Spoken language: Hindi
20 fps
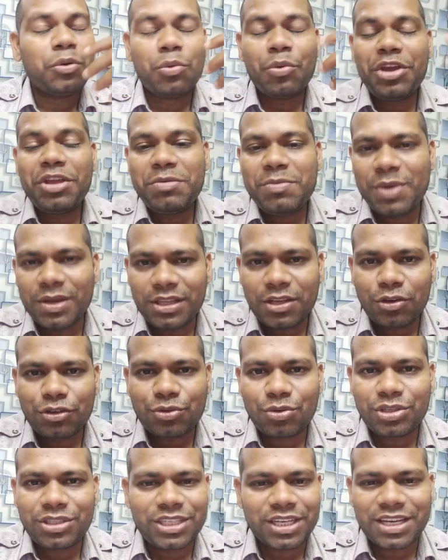कोई भी बंदा
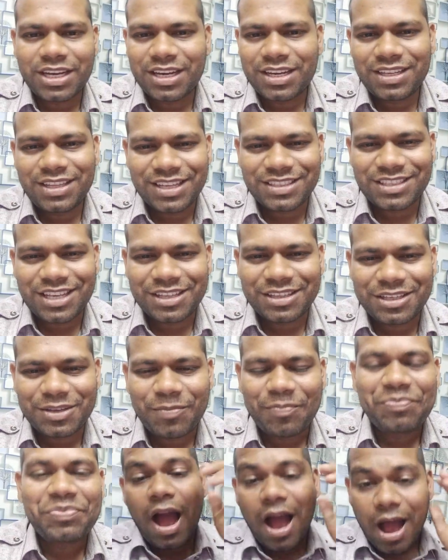उसको चेक करके देख सकते
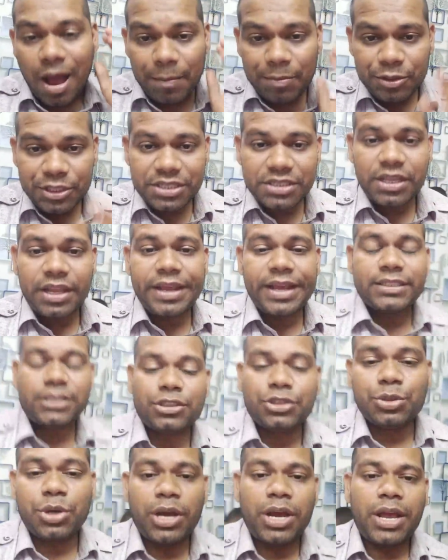हैं आप इसी तरीके
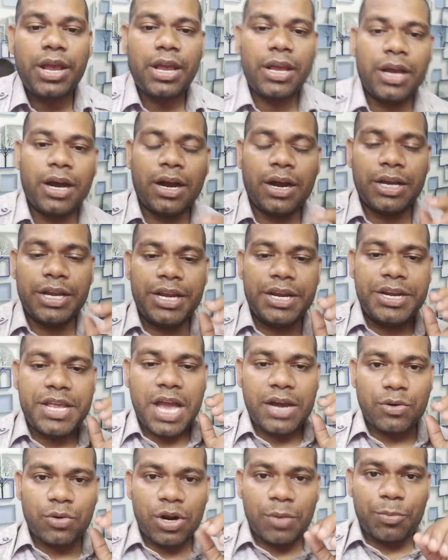से जो है
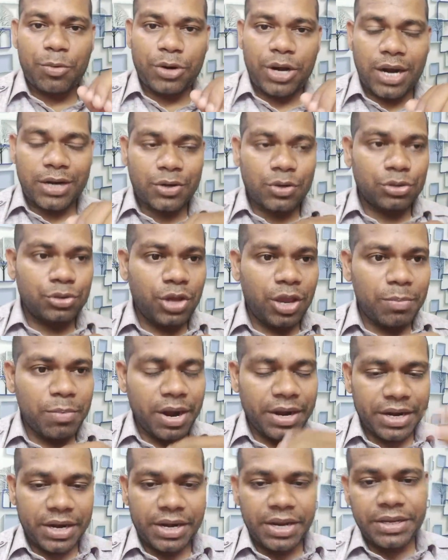इंडिया एग्रो का प्रोडक्ट को जो है
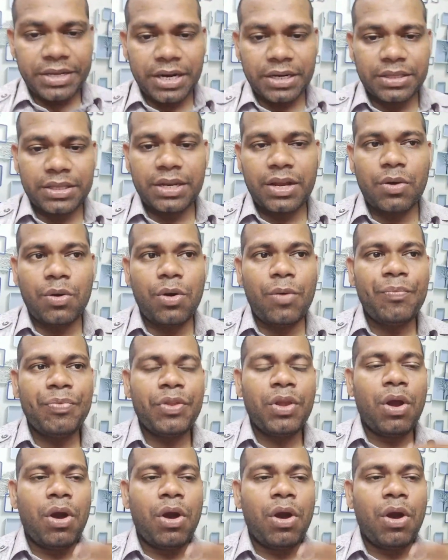मार्केटिंग करते रहो